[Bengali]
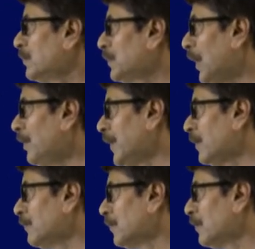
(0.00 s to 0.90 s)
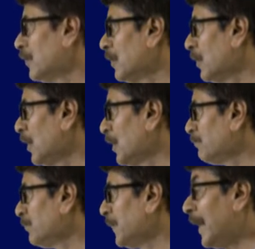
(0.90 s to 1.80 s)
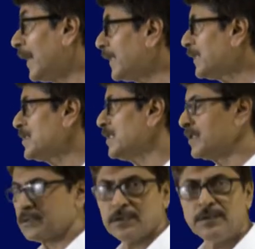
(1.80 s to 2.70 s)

তাহলে আরেকটা জিনিস